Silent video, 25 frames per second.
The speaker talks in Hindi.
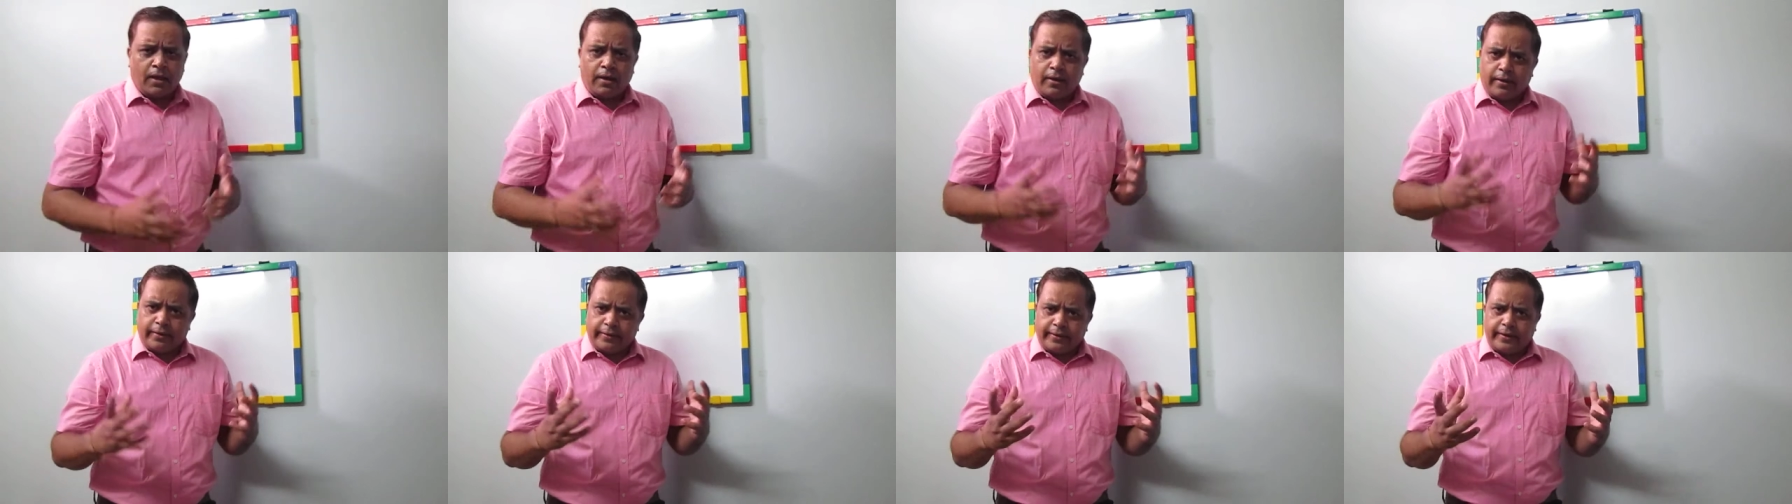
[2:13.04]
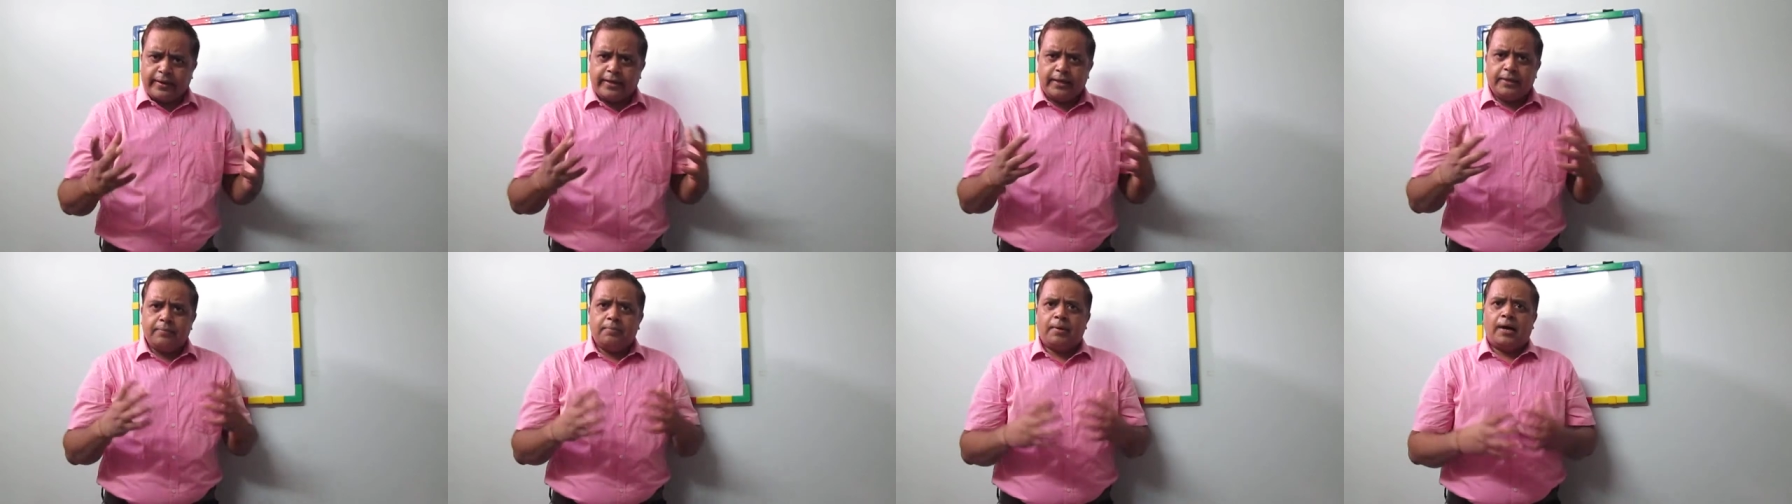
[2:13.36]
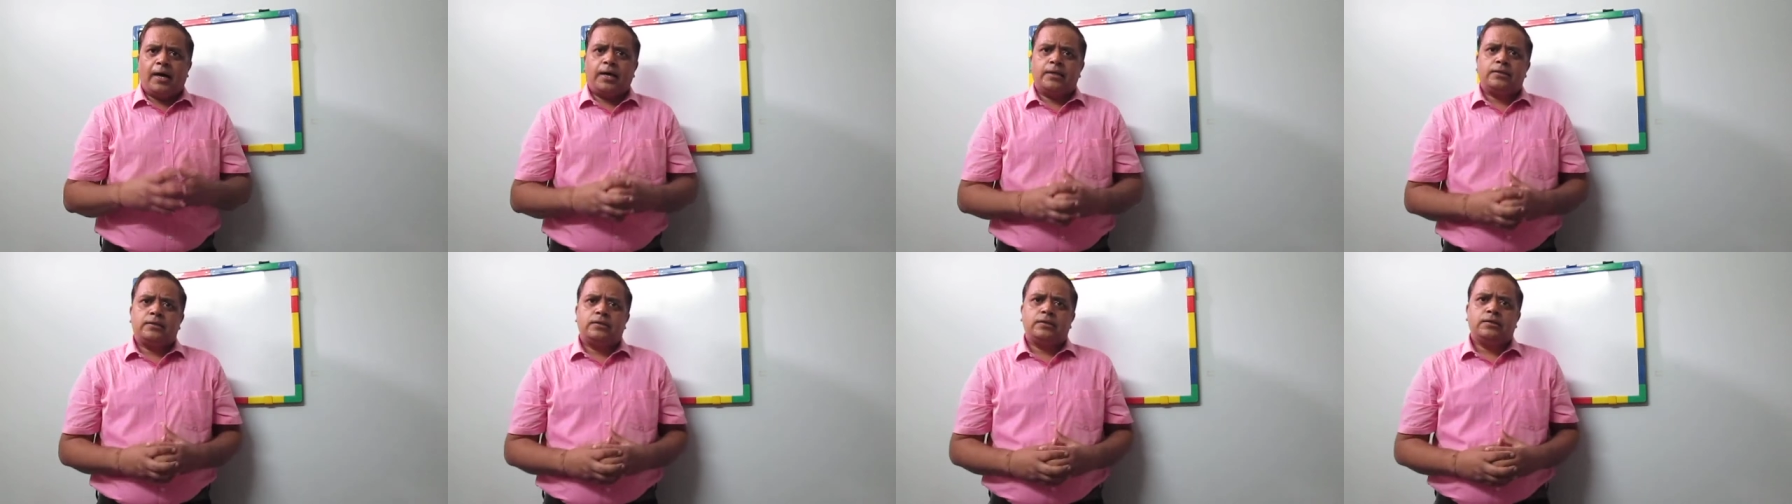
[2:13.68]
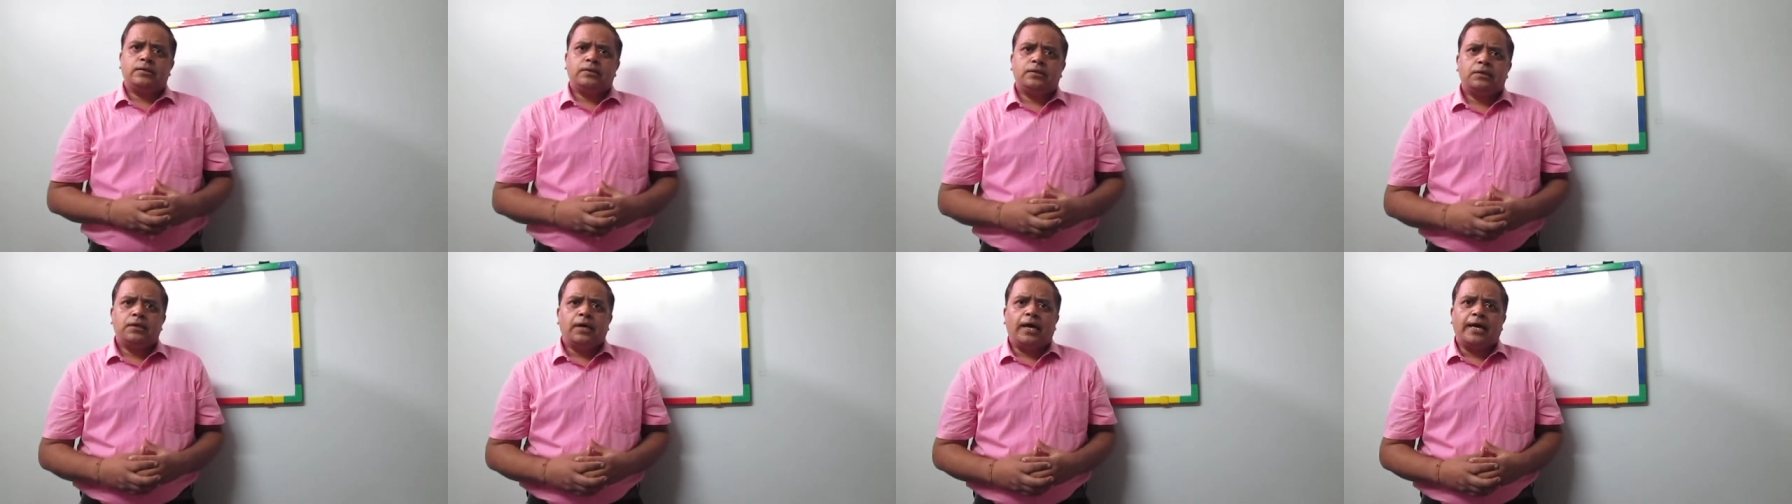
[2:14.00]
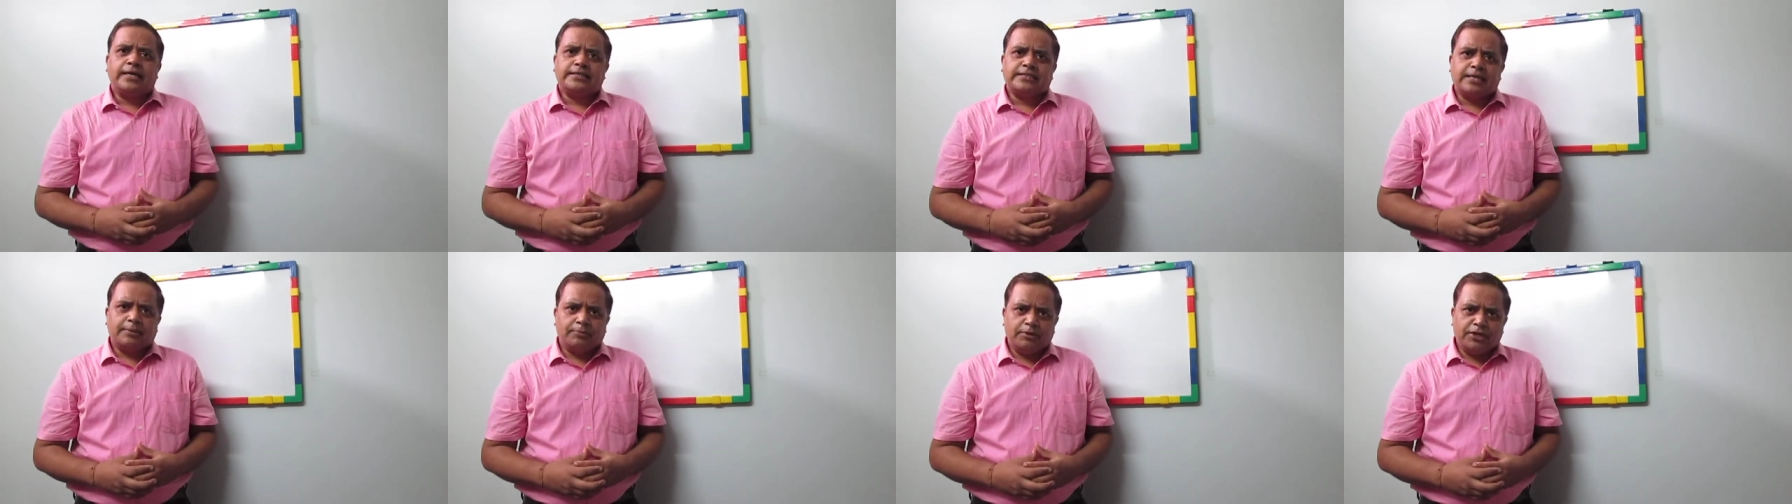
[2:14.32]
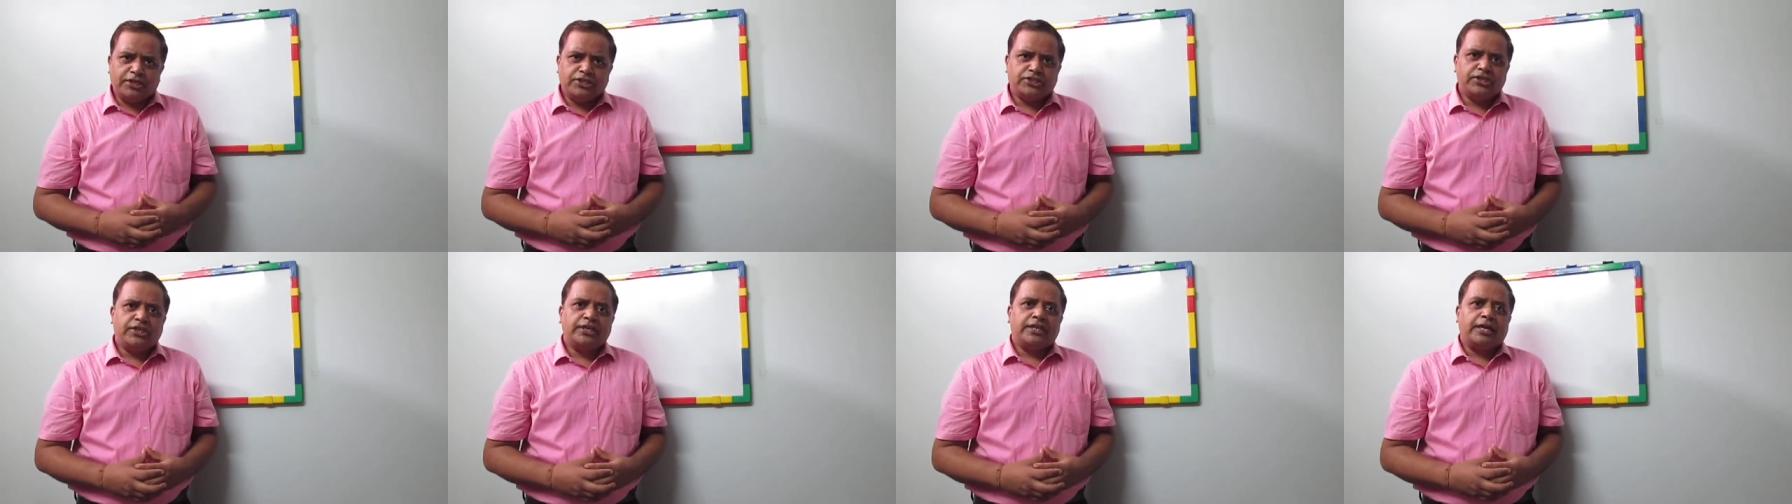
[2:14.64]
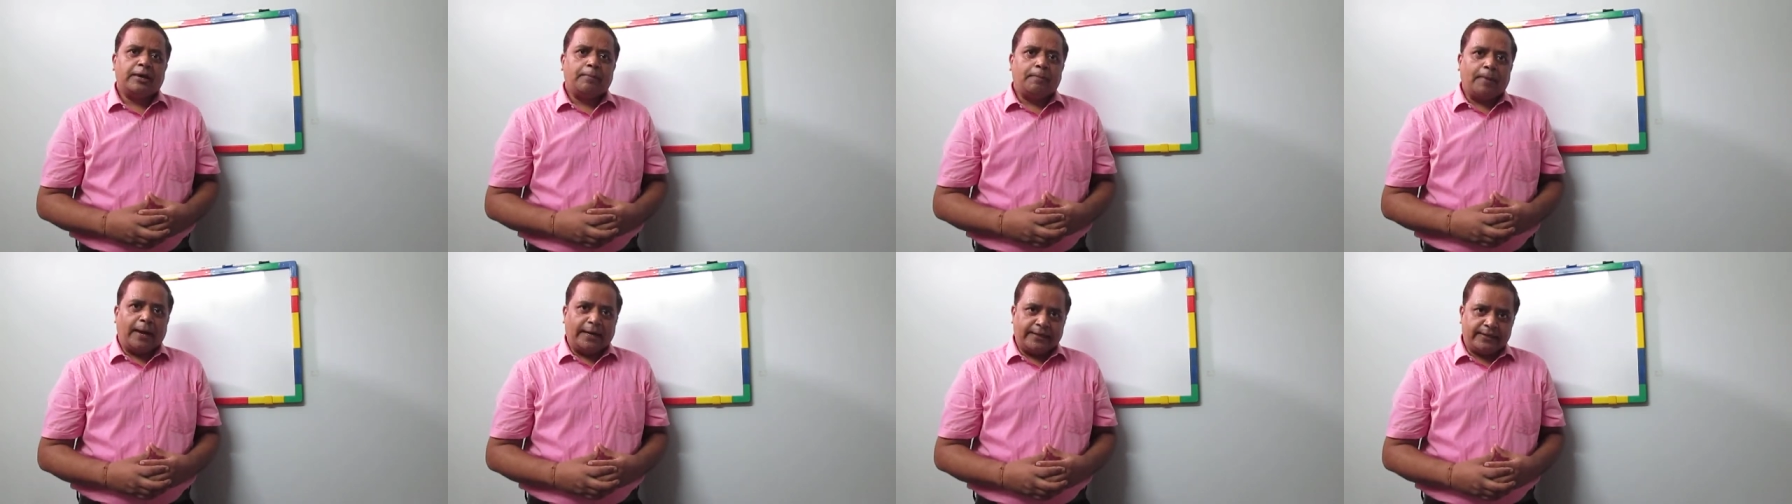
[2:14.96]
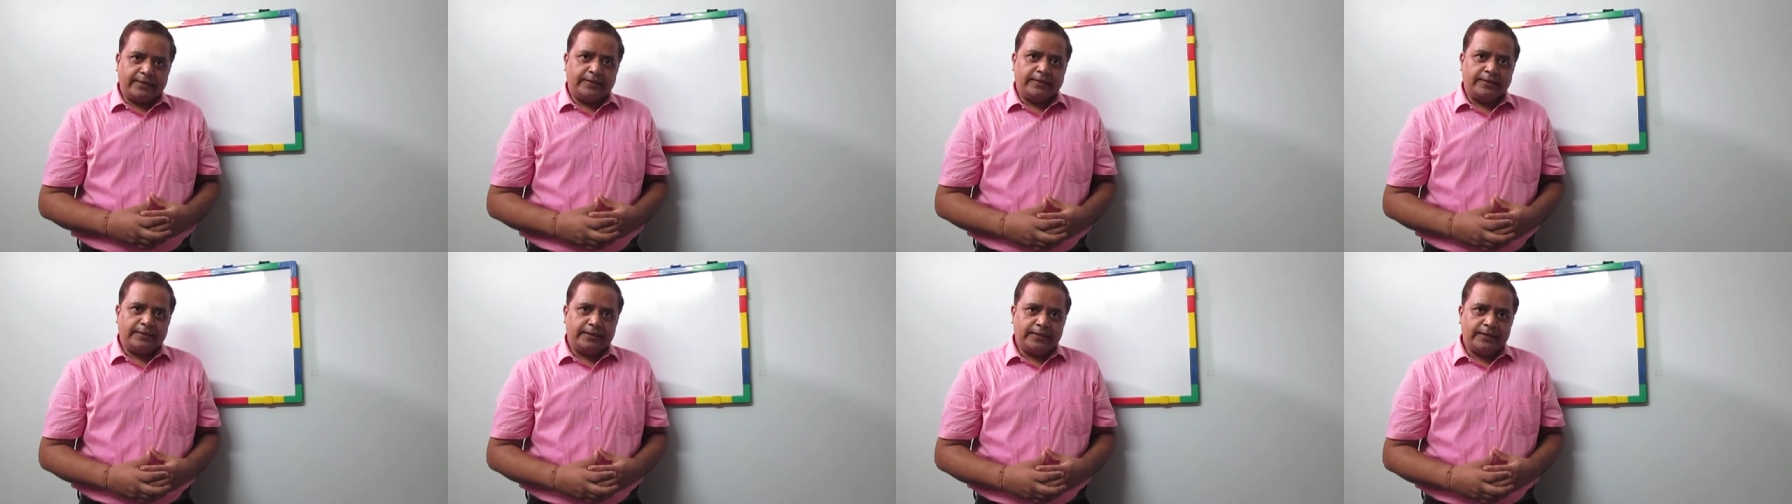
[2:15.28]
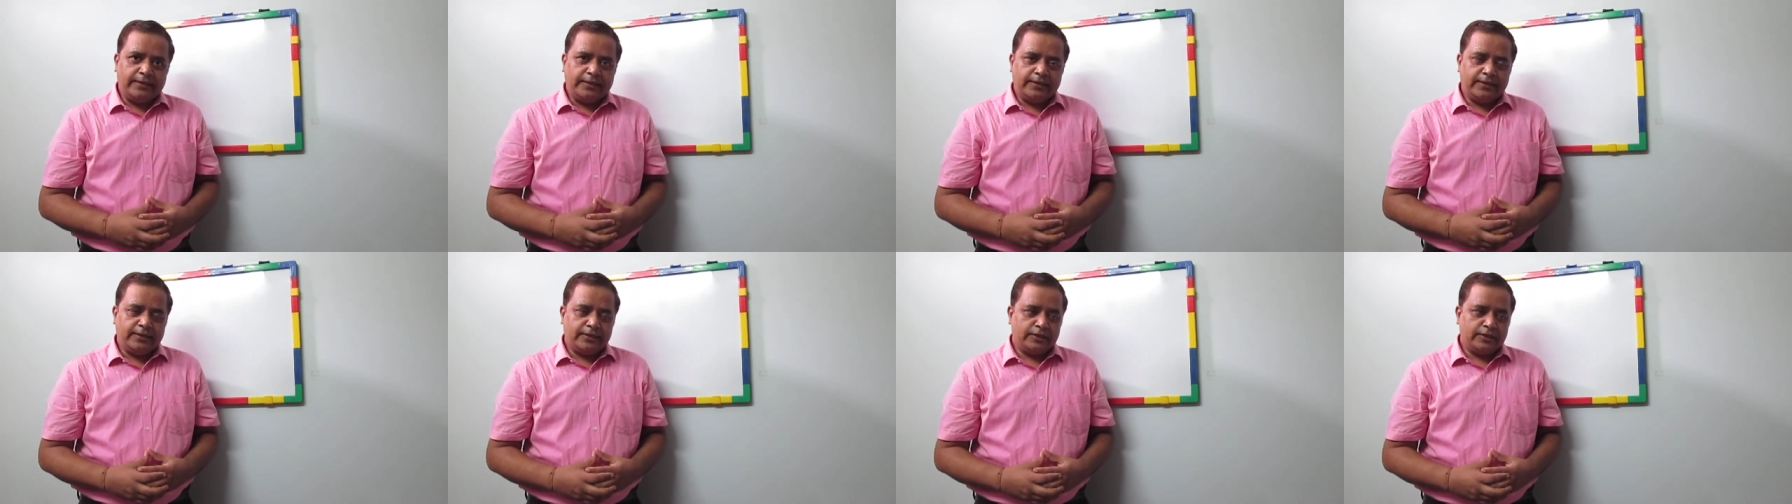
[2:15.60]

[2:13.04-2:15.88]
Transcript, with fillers: रही बात एग्जामिनेशन के पैटर्न की